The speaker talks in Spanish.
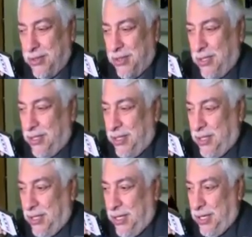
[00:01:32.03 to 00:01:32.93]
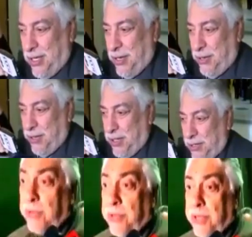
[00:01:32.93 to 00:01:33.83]
Dicen los principales
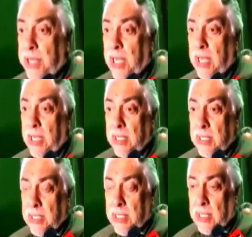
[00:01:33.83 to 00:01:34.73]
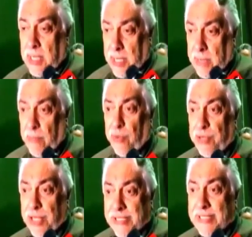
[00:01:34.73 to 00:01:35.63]
referentes que antes de haber
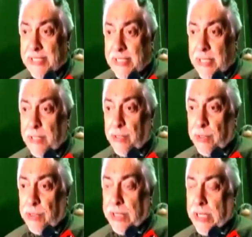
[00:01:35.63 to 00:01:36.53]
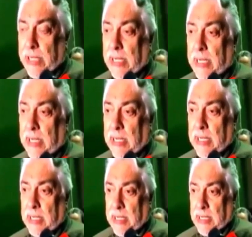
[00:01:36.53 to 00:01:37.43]
sufrido este accidente
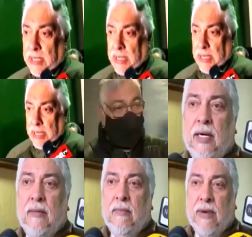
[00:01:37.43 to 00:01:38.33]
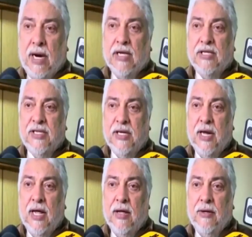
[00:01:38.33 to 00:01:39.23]
cerebrovascular, Fernando Lugo
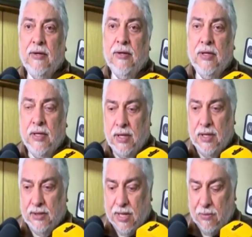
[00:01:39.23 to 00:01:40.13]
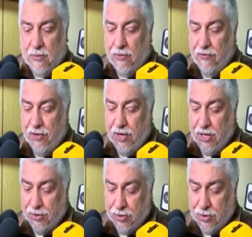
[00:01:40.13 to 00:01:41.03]
había firmado el acta correspondiente en cuanto a la